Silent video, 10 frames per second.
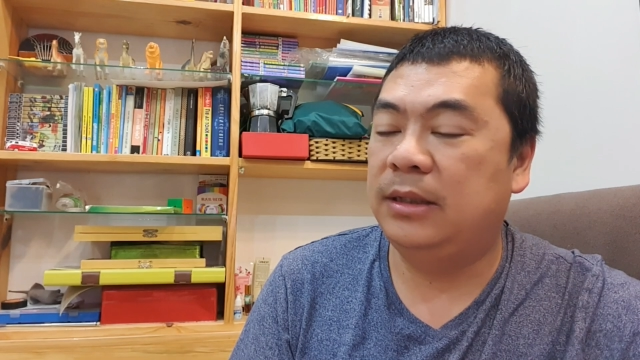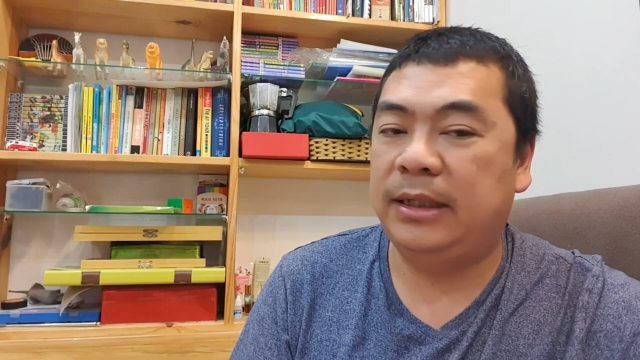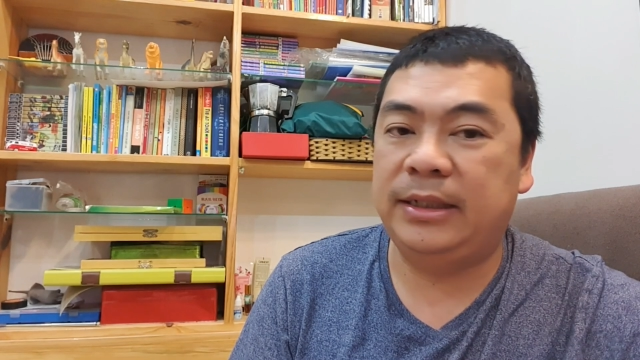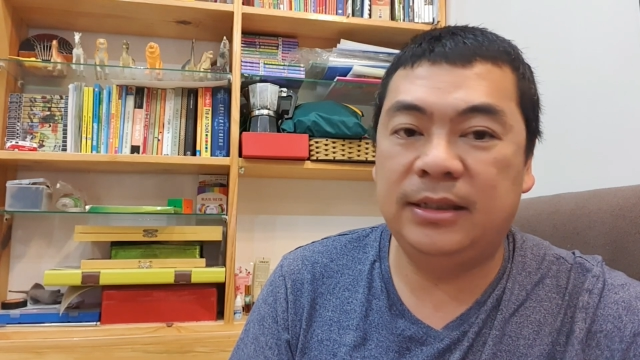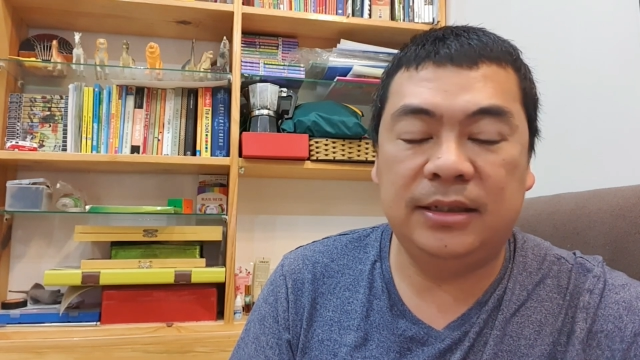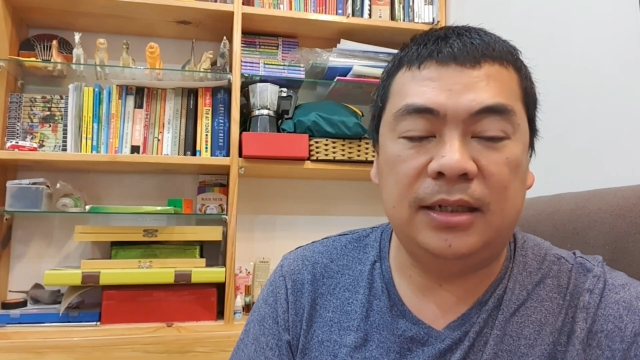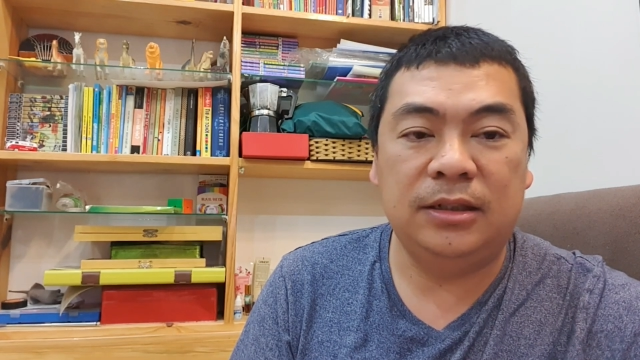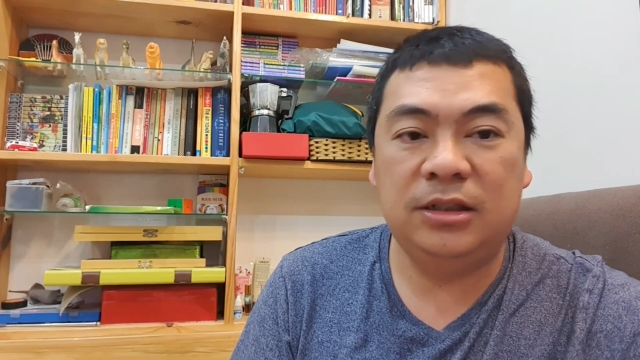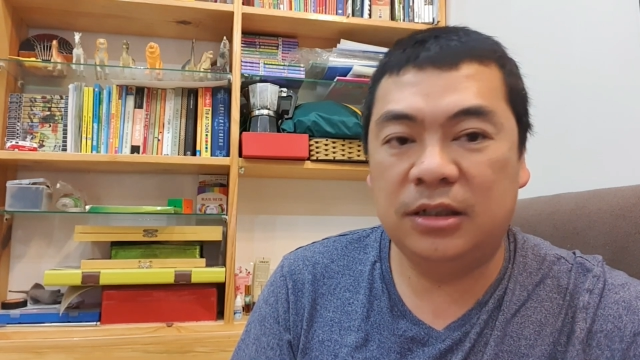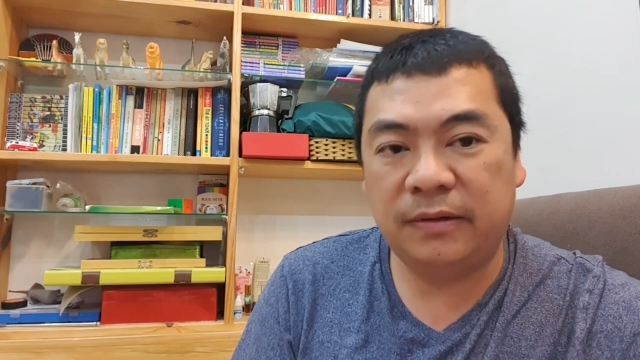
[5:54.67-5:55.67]
thì trước giờ nó
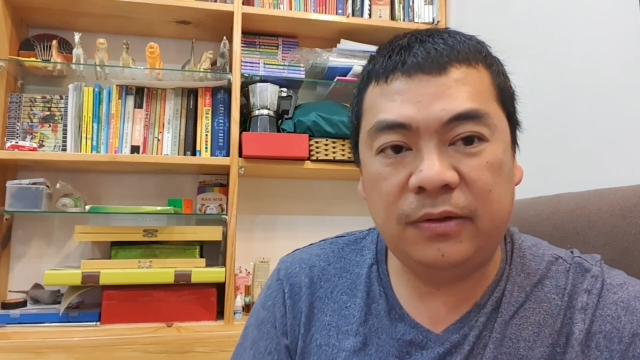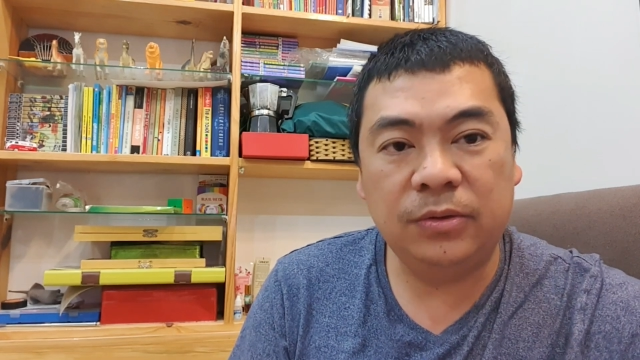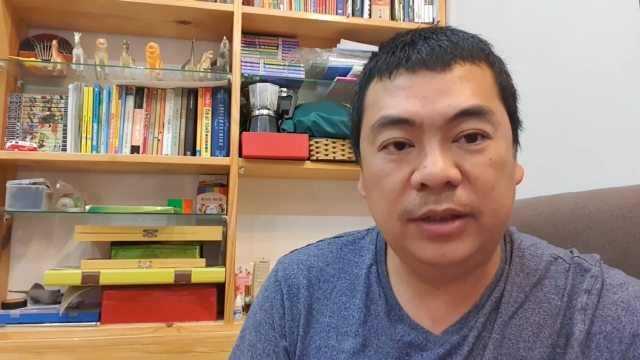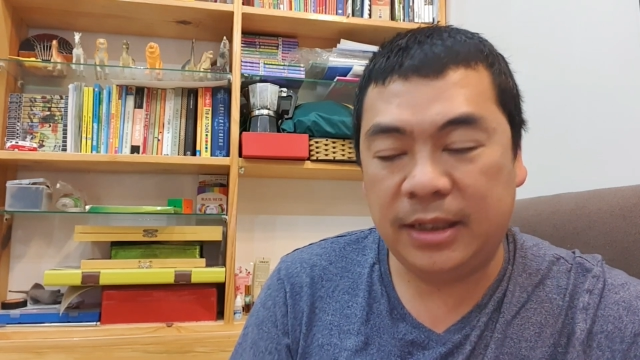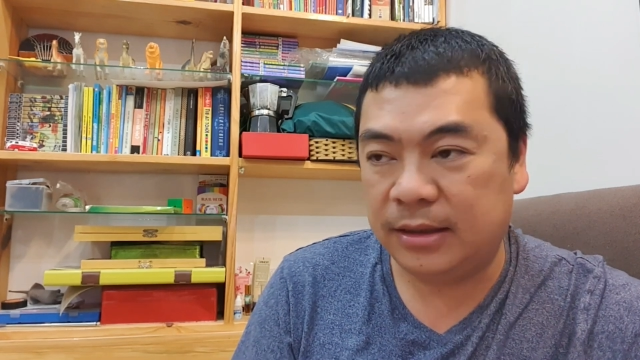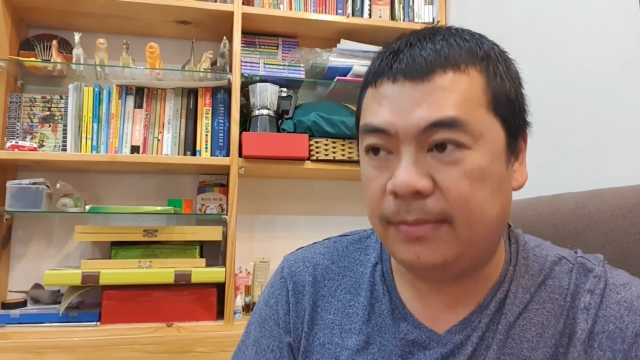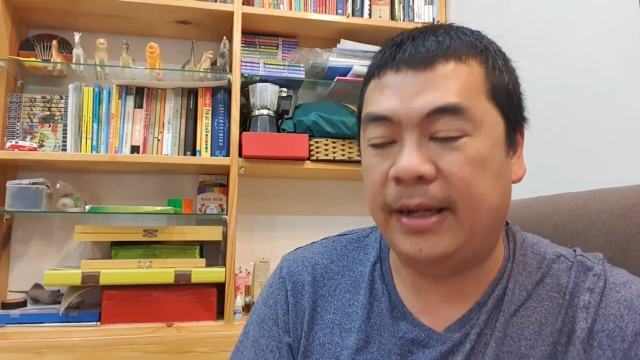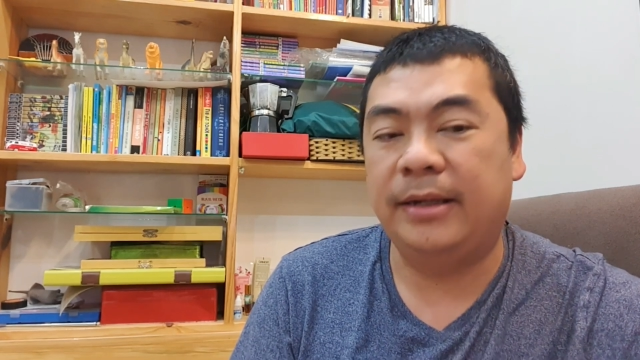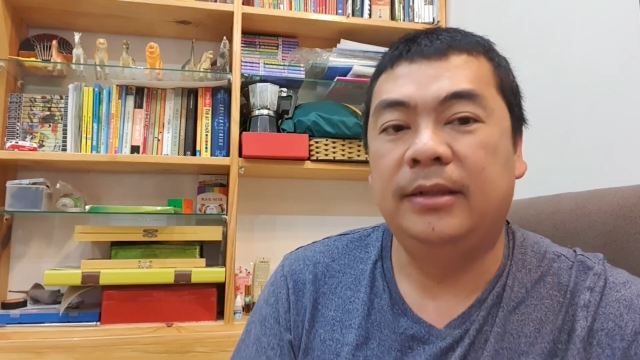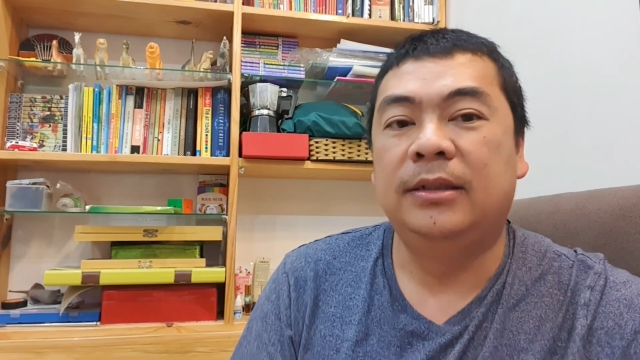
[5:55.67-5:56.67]
chưa có phốt gì hết các bạn,